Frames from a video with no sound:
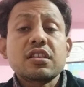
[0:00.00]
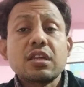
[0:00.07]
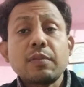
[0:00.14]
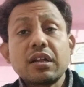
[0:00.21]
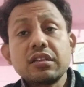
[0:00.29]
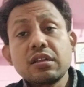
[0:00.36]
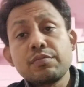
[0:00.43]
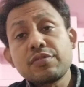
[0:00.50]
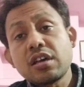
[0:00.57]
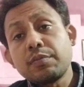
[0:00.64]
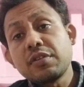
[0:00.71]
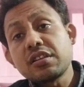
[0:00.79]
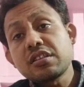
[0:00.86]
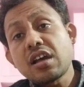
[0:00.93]
के माध्यम से
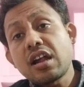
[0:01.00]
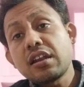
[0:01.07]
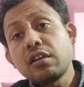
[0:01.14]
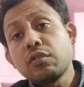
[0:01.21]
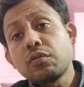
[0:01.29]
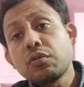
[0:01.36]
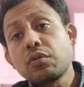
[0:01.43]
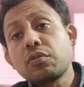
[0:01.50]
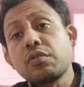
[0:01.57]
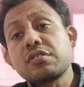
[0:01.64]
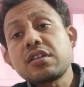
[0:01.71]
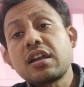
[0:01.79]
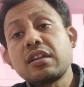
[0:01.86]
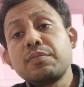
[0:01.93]
हमने सारे लोगों को
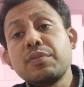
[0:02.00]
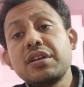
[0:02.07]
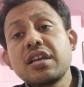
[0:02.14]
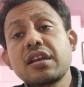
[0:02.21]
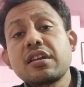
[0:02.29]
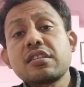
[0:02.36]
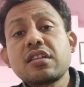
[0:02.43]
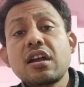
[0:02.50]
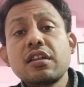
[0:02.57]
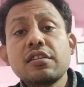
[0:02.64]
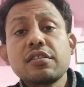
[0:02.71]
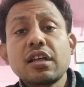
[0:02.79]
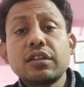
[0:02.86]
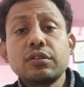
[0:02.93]
सारे मीडिया के सारे
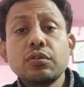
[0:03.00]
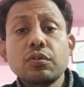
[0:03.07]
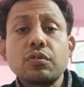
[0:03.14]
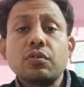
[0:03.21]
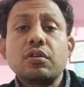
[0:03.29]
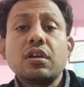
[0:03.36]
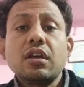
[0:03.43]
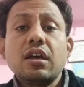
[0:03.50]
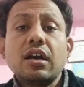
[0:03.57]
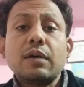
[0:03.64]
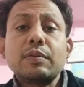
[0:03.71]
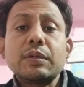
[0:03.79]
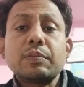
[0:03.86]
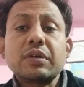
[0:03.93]
साथियों को
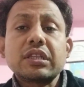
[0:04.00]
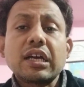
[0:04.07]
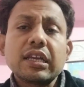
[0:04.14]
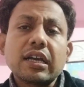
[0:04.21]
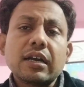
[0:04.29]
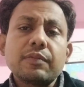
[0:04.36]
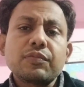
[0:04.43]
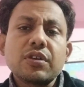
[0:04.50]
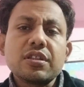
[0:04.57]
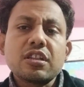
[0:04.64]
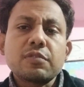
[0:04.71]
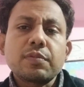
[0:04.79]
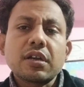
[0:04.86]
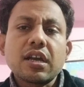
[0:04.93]
हमने बताया कि
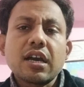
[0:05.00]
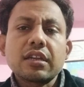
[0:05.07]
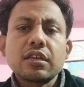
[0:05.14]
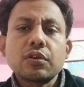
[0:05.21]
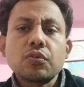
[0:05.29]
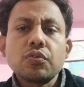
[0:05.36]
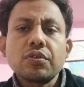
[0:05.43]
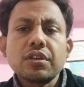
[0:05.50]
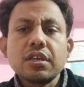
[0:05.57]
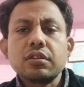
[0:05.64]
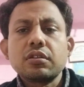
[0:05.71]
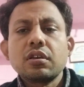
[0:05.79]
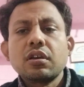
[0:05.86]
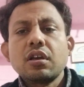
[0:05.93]
जिस प्रकार की
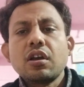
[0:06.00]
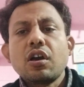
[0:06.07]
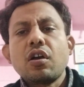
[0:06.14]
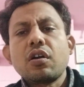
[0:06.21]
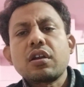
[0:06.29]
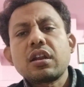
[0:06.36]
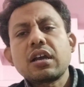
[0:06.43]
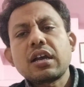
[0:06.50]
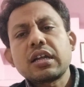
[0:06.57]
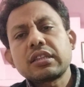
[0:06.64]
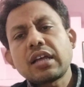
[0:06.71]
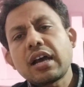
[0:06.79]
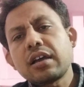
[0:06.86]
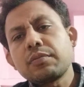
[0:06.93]
कुकृत और
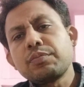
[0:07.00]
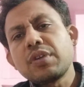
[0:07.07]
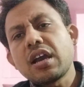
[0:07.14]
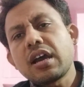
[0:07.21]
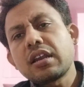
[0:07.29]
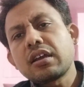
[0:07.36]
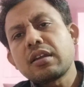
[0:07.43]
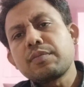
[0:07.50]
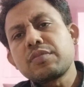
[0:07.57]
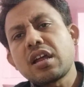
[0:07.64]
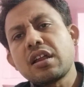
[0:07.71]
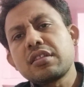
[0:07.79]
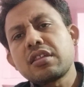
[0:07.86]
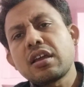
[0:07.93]
लगातार बिहार
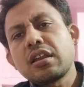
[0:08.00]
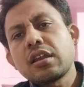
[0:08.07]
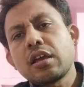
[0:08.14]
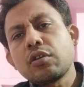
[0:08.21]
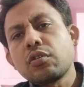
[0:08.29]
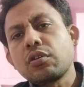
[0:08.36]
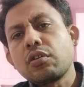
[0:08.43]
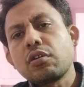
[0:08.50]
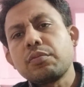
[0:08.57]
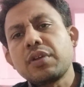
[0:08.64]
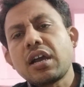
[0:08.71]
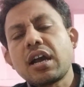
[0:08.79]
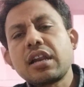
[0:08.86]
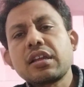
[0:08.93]
कर्मचारी चयन आयोग और
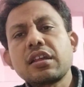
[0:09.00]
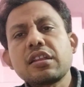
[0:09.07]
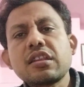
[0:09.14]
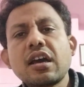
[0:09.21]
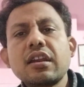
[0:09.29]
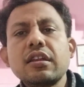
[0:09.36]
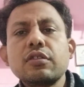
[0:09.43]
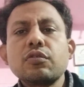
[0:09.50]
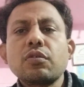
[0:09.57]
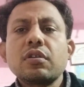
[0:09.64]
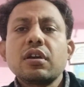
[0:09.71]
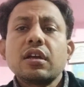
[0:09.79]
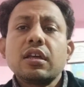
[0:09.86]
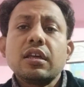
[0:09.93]
बिहार के सारे
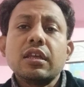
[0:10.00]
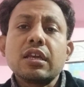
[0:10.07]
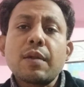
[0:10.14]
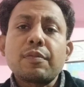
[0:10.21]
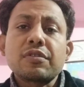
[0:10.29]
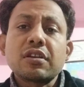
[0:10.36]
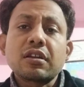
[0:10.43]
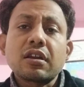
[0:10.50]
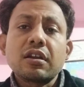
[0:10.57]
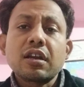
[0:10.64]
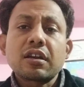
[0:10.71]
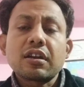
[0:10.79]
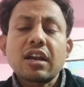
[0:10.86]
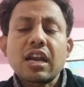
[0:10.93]
जो एम्सन
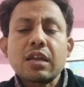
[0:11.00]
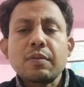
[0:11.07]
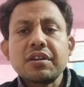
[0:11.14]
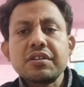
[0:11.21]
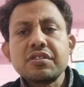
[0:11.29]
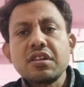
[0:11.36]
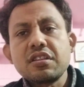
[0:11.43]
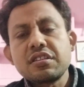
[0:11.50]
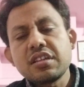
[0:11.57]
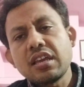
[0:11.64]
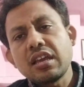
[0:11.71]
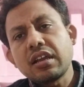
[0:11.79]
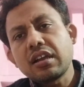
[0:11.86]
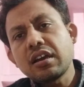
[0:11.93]
कंडक्ट करने वाली एजेंसी
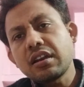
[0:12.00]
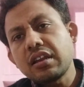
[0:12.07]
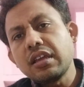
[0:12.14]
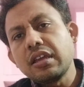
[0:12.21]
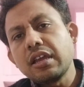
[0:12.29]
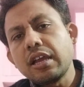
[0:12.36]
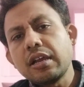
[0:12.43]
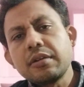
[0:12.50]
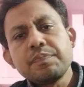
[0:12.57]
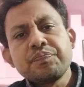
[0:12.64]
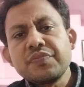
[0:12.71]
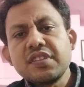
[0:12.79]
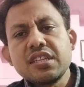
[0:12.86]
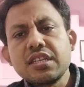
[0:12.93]
है कर रही है
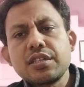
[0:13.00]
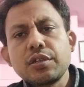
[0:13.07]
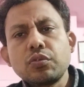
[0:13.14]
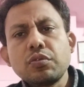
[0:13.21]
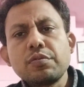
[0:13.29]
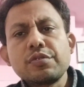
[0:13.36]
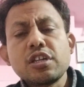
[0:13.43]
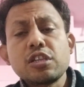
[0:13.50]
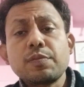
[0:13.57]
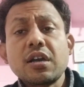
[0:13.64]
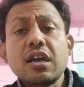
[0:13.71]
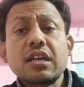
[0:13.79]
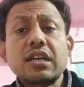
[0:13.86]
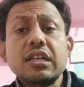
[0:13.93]
निश्चित रूप से इस
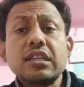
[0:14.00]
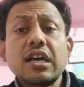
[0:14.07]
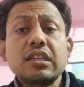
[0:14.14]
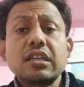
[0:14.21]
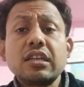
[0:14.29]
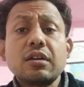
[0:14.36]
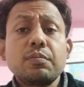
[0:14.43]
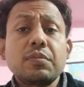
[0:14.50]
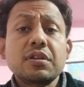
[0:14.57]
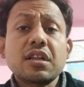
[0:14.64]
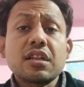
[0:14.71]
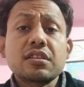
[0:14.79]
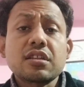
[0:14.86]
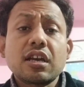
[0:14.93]
प्रकार की धांधली हम
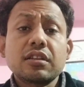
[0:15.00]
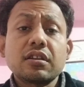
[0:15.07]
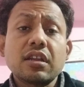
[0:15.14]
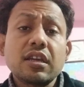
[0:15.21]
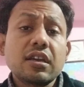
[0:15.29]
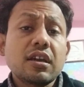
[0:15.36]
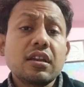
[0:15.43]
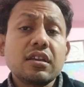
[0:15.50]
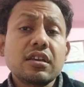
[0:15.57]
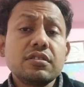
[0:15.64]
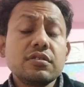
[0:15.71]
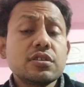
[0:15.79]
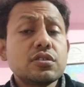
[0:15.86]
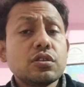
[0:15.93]
बर्दाश्त छात्र नहीं
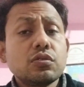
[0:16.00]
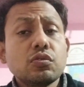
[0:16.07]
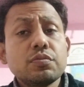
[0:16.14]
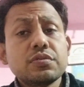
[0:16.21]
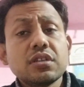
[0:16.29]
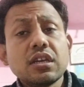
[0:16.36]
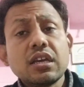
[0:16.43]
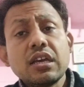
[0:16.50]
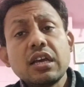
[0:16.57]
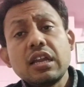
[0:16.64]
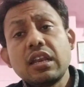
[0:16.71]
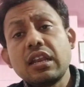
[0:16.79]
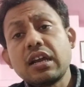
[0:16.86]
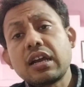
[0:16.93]
करेंगे निश्चित रूप से
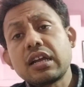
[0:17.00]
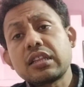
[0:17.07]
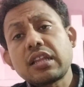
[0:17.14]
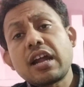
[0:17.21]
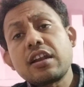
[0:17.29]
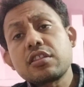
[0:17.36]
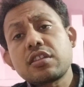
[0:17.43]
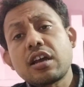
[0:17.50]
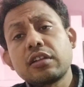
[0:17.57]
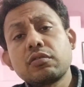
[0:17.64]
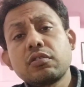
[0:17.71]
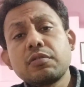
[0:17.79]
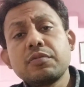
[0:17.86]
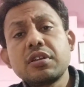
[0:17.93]
लगातार
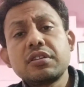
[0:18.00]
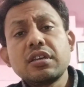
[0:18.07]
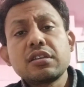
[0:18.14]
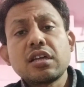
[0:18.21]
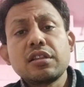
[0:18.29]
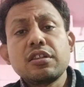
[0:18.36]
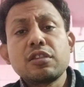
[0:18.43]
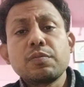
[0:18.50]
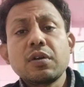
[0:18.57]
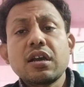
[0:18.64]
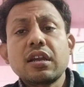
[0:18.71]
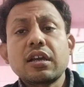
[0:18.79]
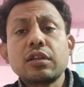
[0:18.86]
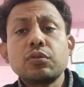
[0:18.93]
छात्र और व्यक्ति के साथ जिस
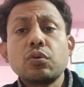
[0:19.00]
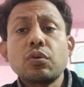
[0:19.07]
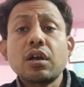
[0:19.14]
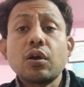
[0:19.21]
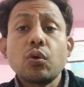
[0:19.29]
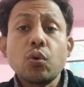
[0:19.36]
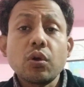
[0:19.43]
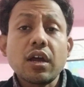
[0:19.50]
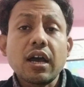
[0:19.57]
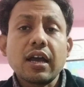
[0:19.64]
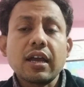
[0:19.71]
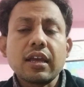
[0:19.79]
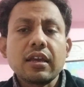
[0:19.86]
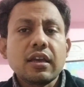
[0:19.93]
प्रकार का धोखा हो रहा
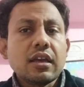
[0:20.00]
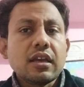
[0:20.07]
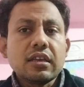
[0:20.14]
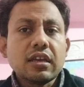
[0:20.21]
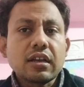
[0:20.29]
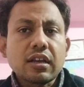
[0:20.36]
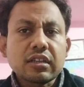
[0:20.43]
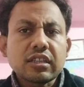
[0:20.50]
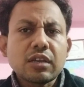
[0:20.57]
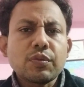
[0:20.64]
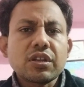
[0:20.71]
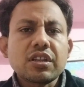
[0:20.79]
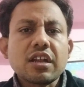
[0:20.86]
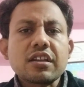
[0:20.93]
है ये कतई
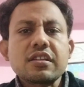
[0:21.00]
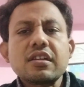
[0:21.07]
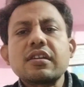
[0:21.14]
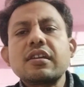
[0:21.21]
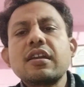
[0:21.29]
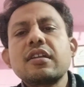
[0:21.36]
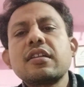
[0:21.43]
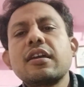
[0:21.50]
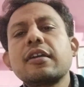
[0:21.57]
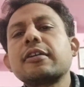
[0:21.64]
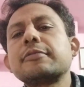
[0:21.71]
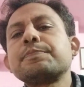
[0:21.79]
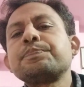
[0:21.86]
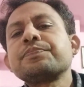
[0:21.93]
बर्दाश्त नहीं किया जाएगा